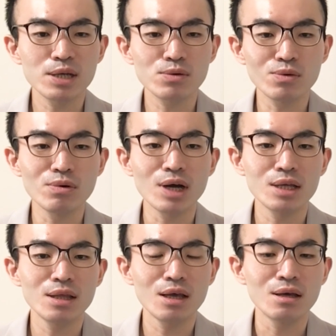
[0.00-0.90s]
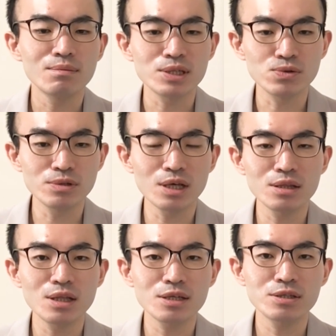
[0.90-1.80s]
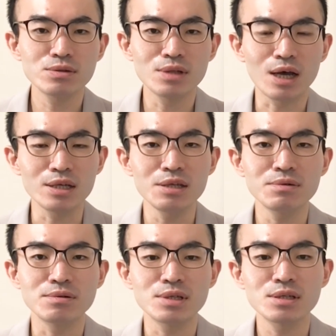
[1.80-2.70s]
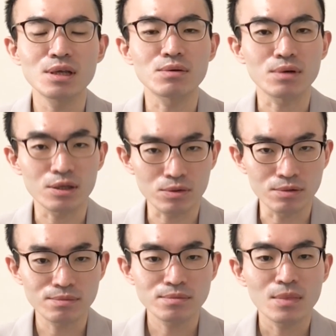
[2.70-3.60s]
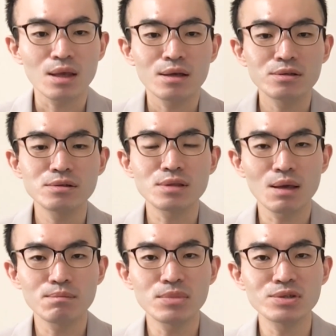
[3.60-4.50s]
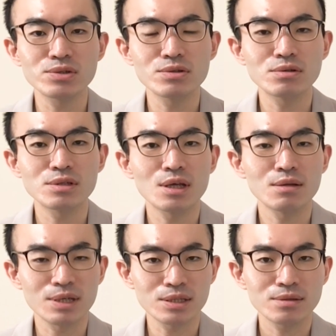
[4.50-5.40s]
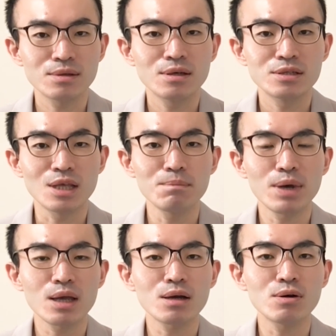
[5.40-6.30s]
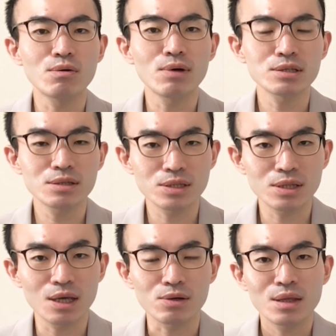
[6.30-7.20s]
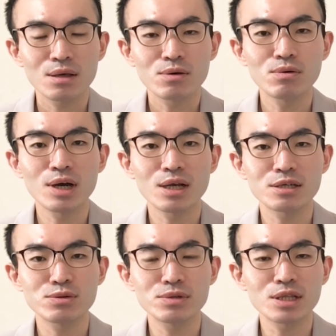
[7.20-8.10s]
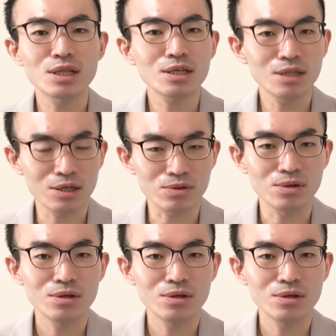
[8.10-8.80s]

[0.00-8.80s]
と後輩で、ま相談できそうないい雰囲気なのかと。いう点も重要になります。先輩が怖すぎて後輩が相談できないと